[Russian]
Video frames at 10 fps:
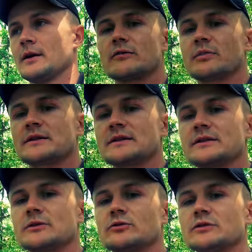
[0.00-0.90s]
В
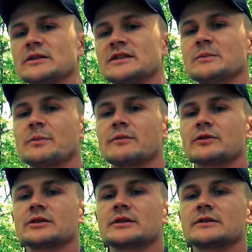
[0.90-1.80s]
последние годы тема
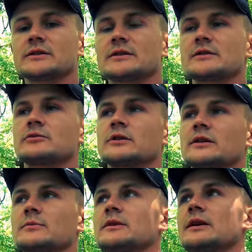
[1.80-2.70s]
повышения тестостерона
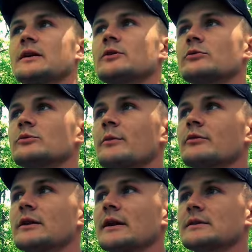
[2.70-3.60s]
набрала огромную
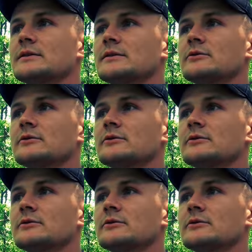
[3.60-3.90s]
популярность,